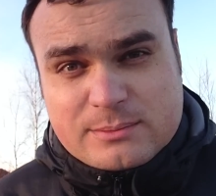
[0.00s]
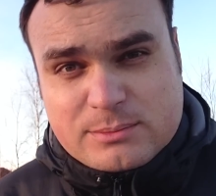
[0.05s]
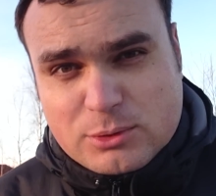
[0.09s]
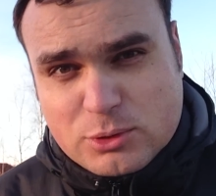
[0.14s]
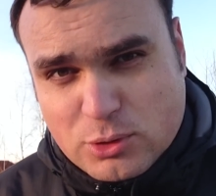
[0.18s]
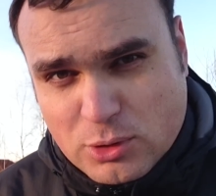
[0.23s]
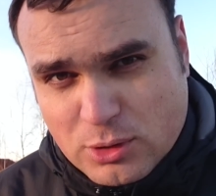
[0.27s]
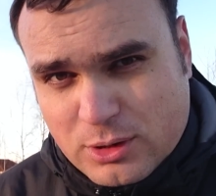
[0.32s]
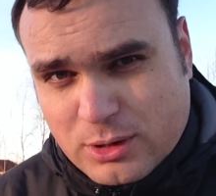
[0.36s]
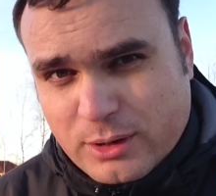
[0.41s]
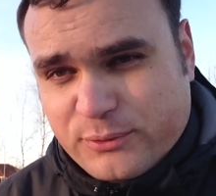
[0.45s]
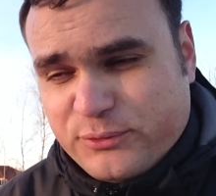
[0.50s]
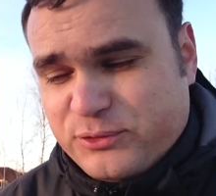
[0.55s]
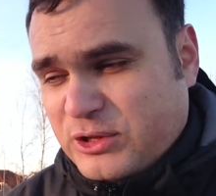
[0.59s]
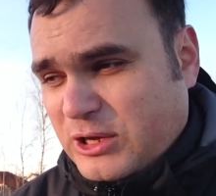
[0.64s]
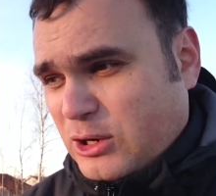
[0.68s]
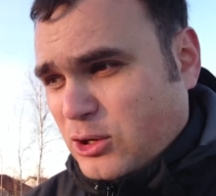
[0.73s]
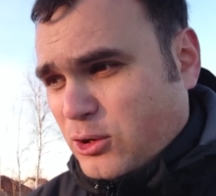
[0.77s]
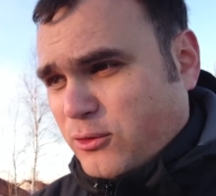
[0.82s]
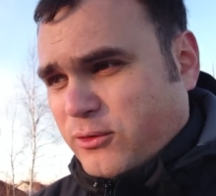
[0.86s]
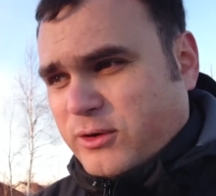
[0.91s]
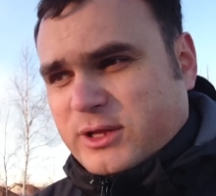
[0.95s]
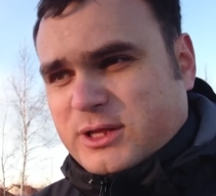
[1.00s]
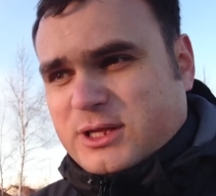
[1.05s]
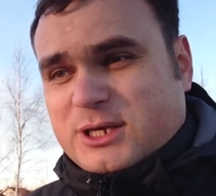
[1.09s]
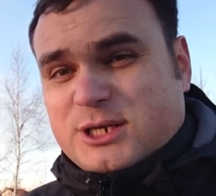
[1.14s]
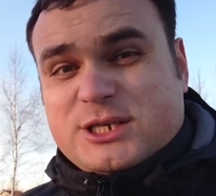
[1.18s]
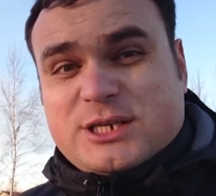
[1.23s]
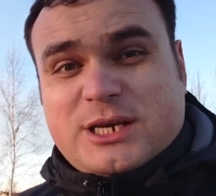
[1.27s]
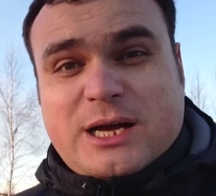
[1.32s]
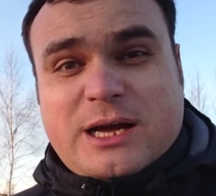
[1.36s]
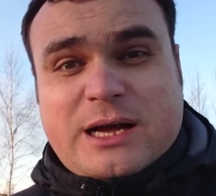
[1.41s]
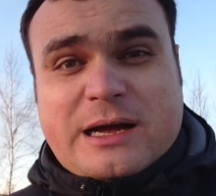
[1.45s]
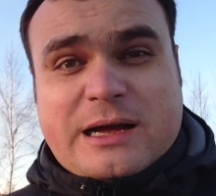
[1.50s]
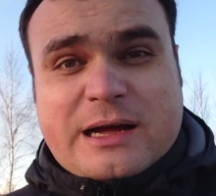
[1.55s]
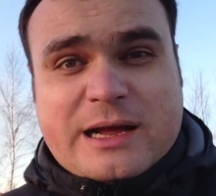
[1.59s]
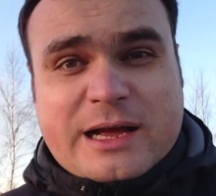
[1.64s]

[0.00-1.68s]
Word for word: блоков второго этажа,